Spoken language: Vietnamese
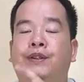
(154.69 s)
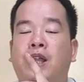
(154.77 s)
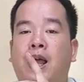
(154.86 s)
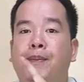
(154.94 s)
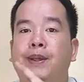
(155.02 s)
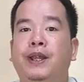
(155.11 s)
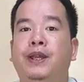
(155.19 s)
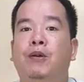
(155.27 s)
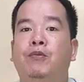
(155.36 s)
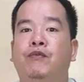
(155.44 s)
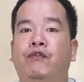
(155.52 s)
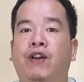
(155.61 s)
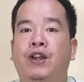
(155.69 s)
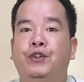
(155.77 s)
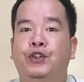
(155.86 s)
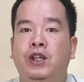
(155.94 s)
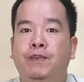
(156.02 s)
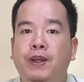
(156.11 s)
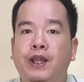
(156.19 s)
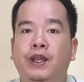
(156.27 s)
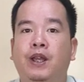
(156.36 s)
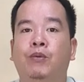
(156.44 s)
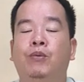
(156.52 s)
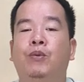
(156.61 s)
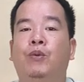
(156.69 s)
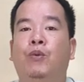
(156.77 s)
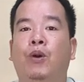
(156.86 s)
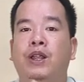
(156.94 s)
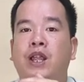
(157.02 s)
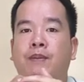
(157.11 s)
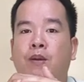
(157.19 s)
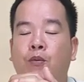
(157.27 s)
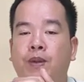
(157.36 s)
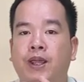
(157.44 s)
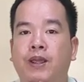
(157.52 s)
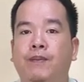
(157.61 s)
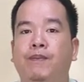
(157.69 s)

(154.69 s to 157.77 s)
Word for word: 80.000 đồng và 90.000 đồng của nhà mạng Mobi.